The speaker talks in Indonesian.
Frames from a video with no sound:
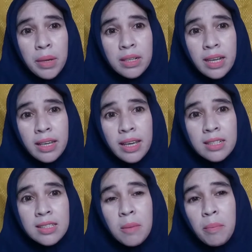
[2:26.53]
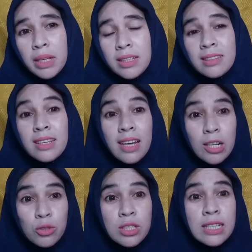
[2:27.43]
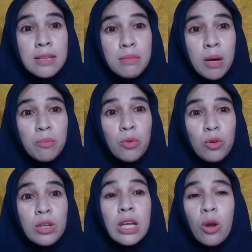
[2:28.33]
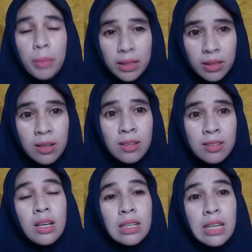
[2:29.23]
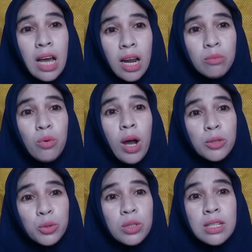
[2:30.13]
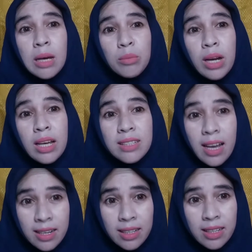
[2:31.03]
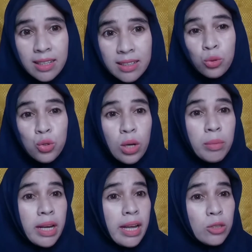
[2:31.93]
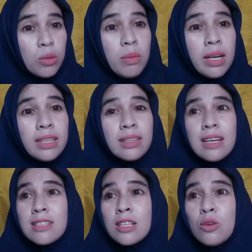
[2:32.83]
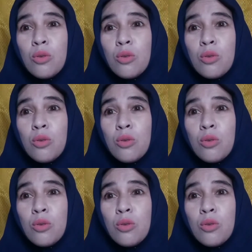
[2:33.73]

pendakian sepanjang 350 km dalam waktu 16 hari. Tujuan mereka itu melintasi